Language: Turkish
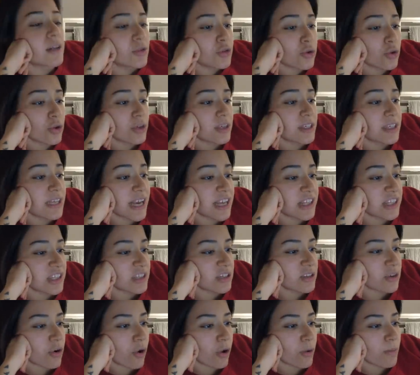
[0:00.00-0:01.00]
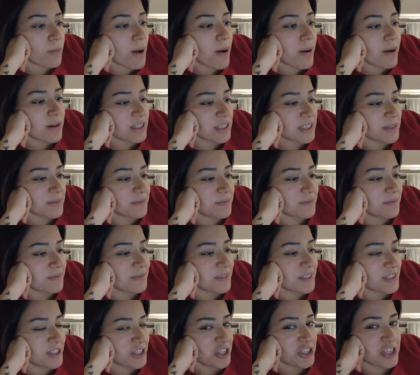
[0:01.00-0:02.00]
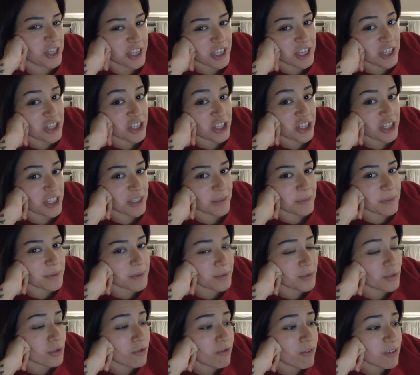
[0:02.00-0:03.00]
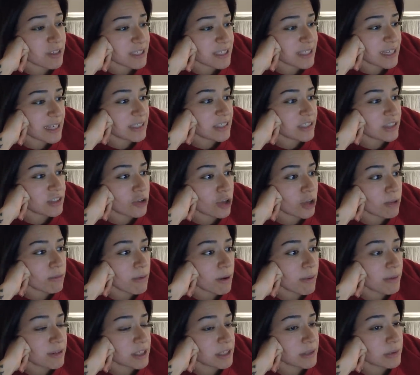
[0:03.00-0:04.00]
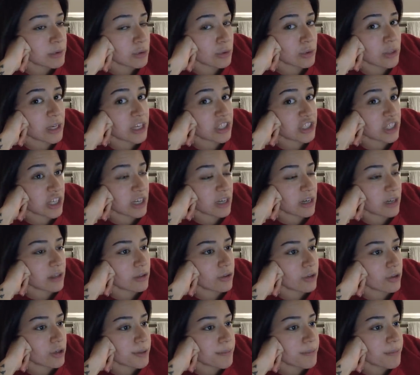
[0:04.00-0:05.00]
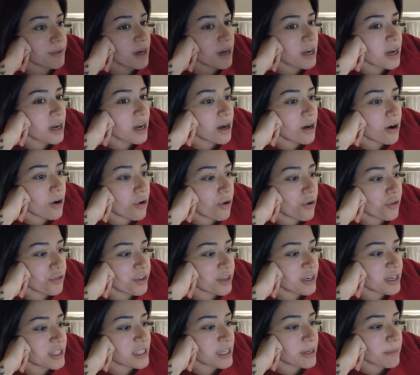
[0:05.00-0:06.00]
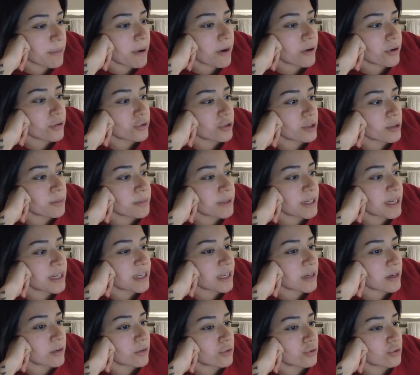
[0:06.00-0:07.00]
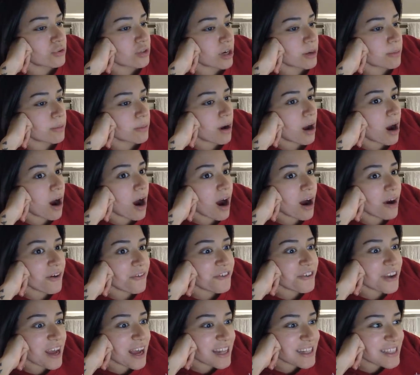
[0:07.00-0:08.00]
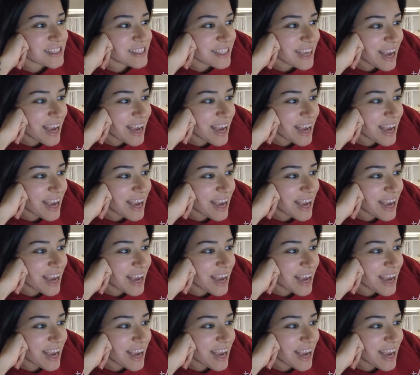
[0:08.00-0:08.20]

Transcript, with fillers: çok gececi olmaya başladım. İnci, incici gibi. Çok fazla gececi olmaya başladım. Çok geçe kalıyorum. Onun yerine sabah rutinimi yerden kurtarım. Aa Friends